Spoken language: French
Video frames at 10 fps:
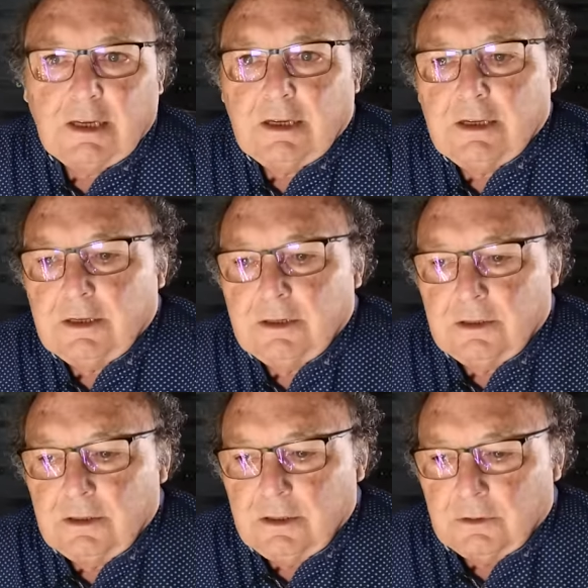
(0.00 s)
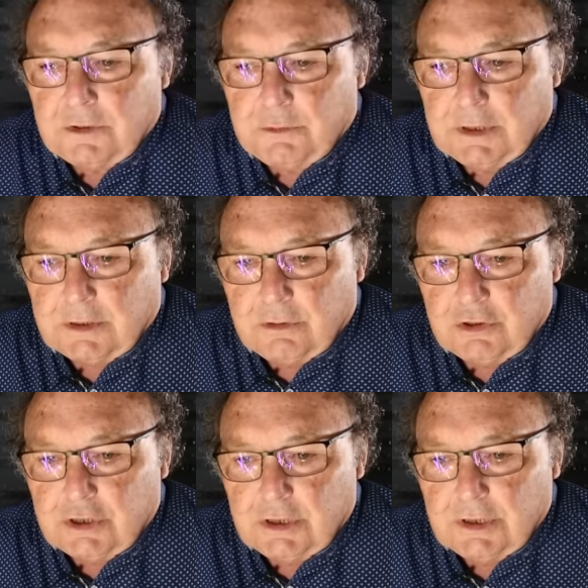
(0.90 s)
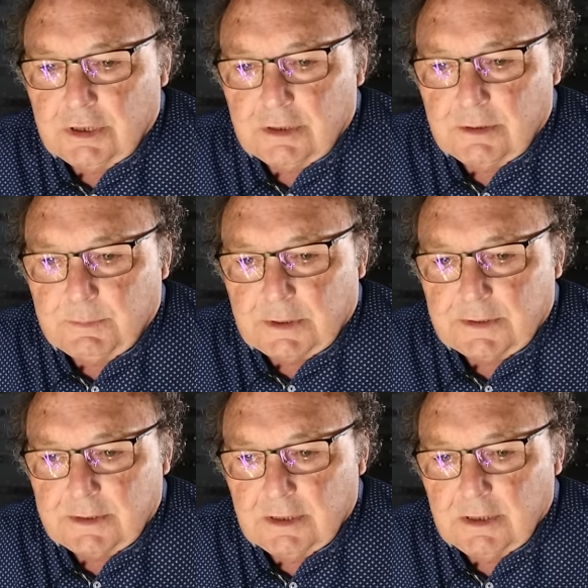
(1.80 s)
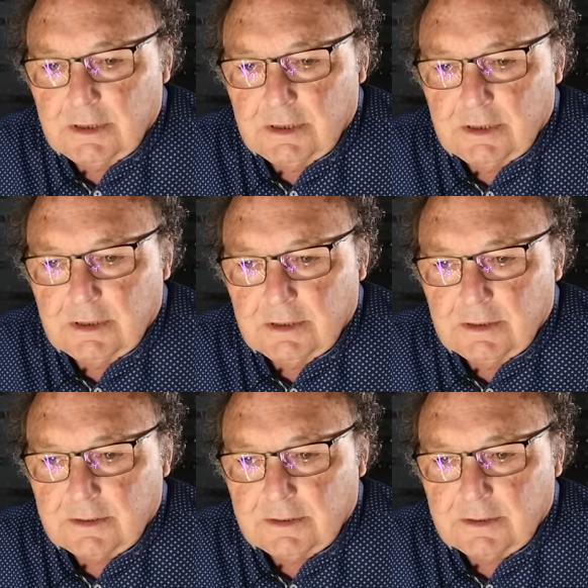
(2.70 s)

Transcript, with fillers: Euh, ensuite, j'ai passé les